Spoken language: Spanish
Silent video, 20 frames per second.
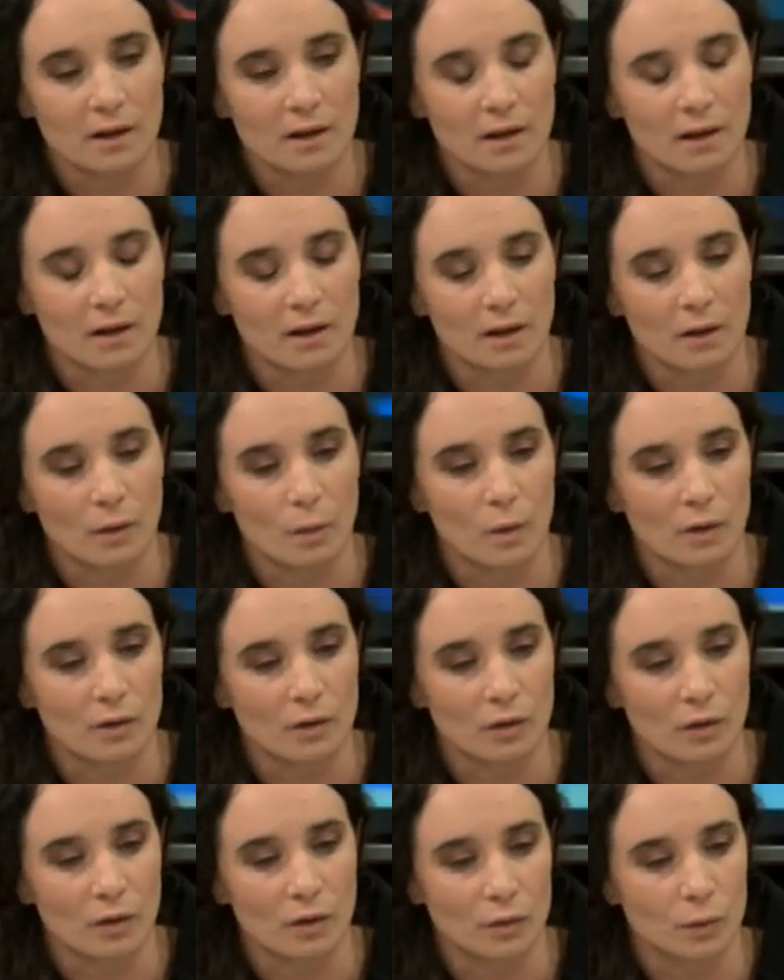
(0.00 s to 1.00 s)
eh,
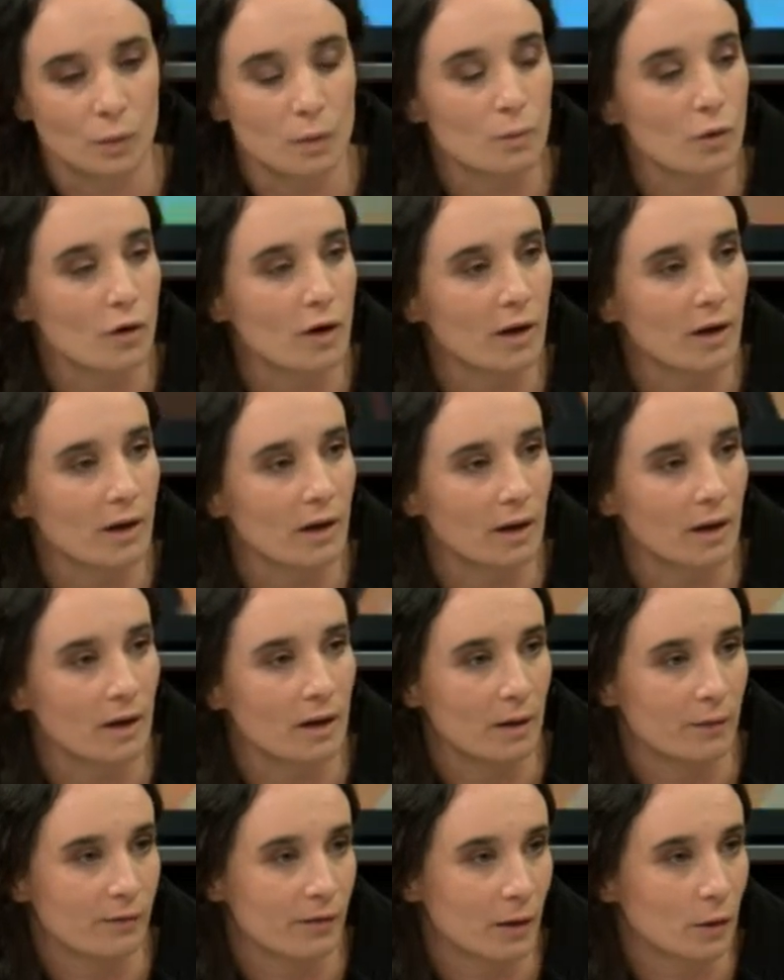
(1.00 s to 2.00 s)
cuando tuvimos que
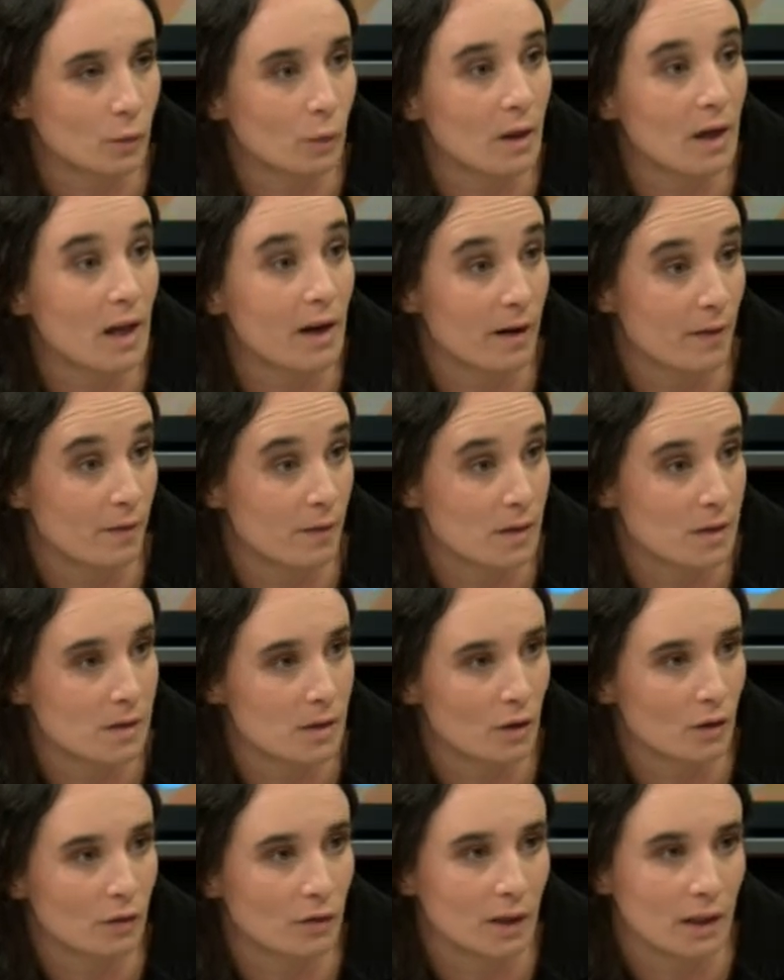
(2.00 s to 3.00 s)
efectuar la
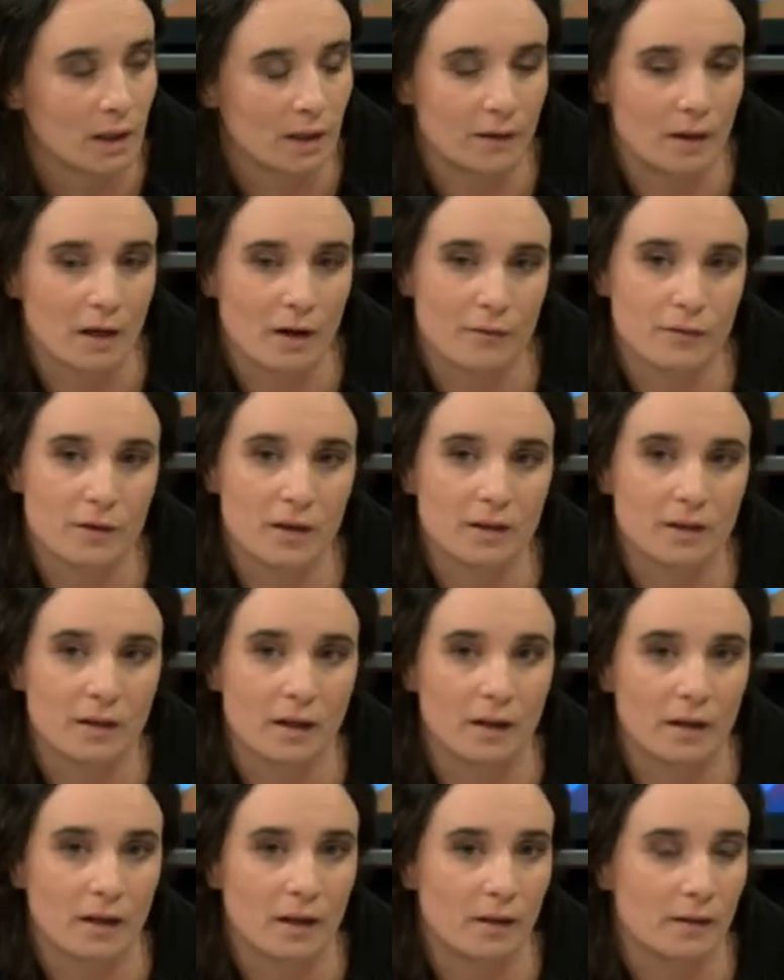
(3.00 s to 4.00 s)
rendición de, la
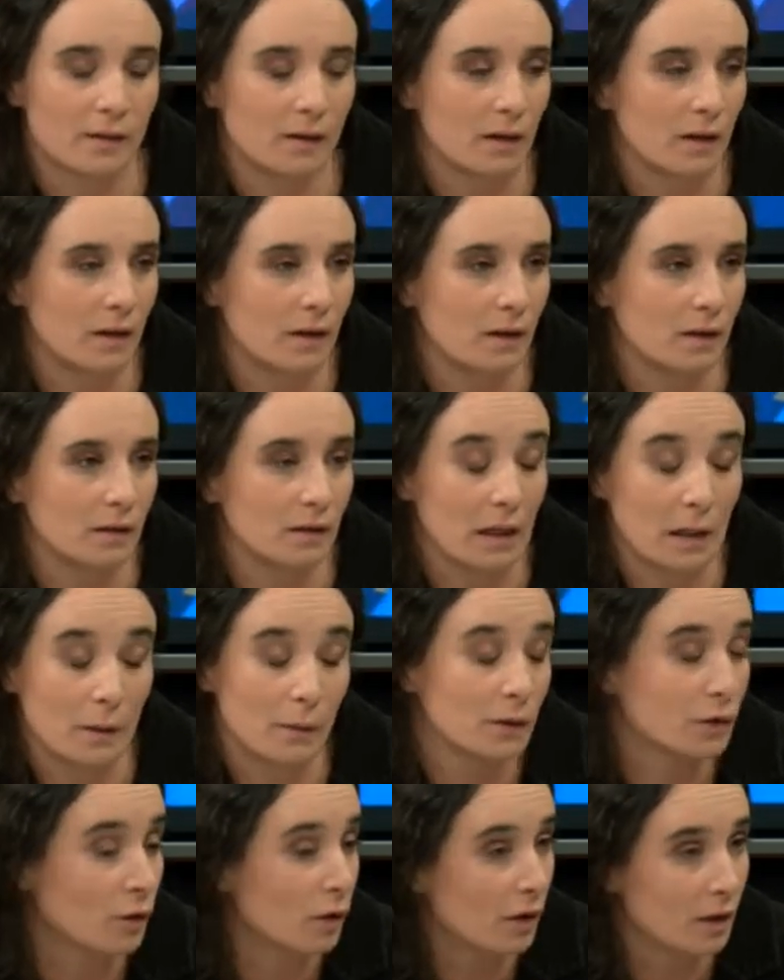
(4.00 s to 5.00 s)
fiesta del
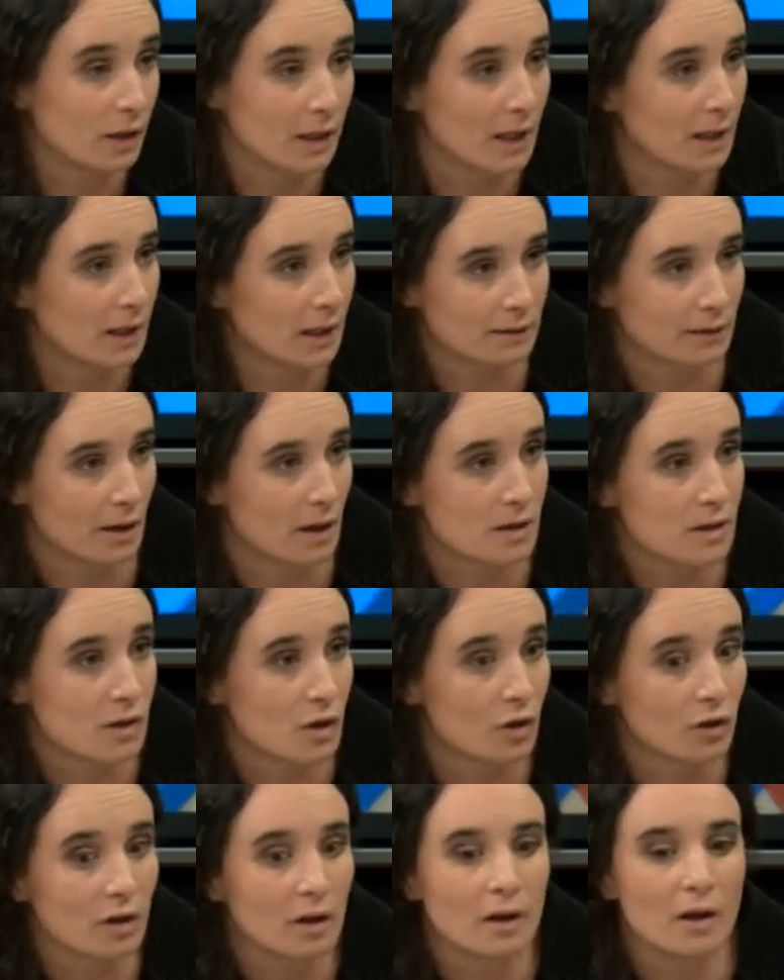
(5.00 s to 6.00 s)
evento del Día de la
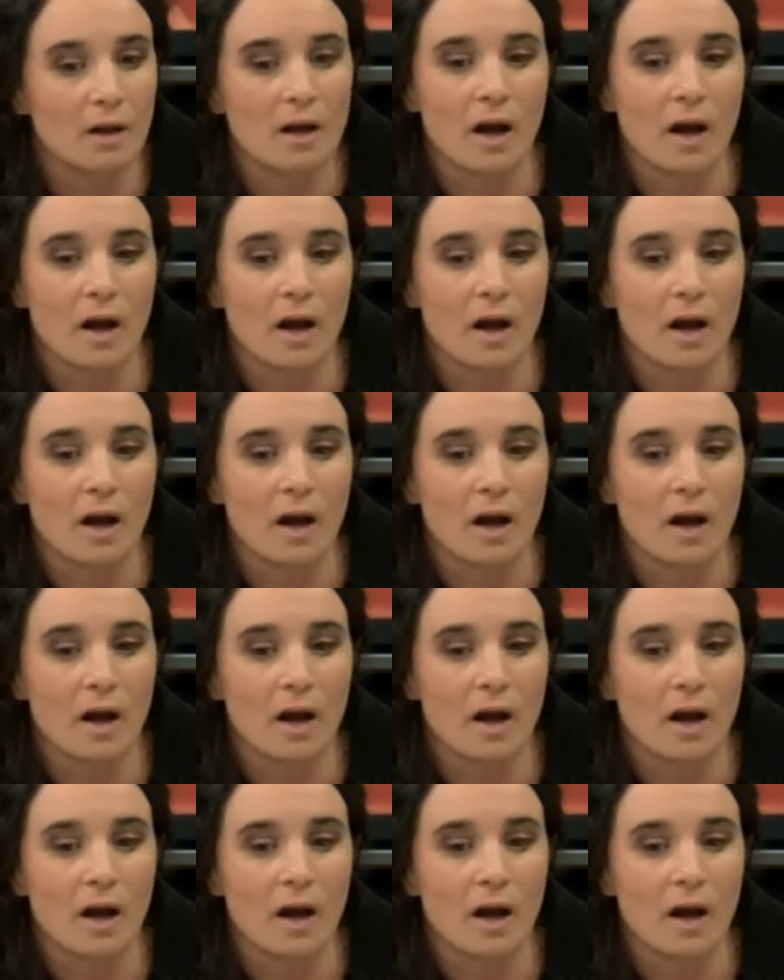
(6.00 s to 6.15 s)
Tradición,